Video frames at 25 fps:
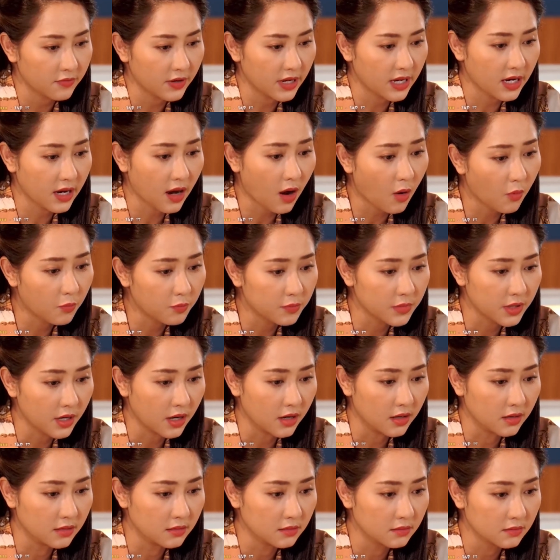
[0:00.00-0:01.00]
phải công
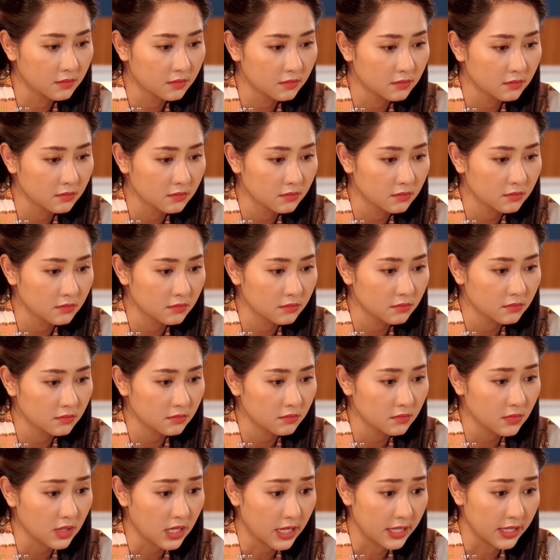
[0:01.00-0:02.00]
nhận
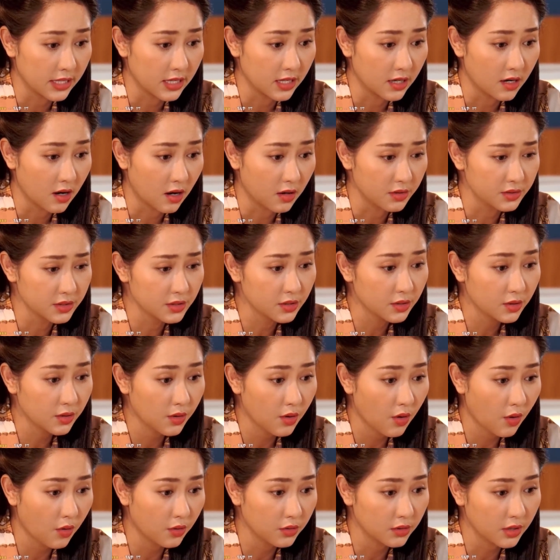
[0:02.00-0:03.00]
là nhìn họ xứng
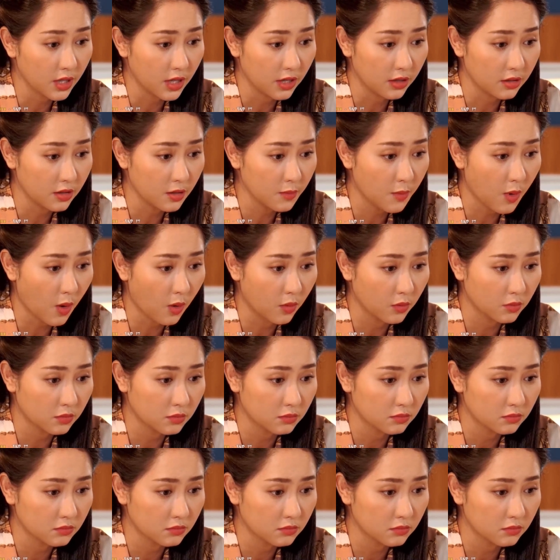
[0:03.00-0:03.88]
đôi thiệt chứ bồn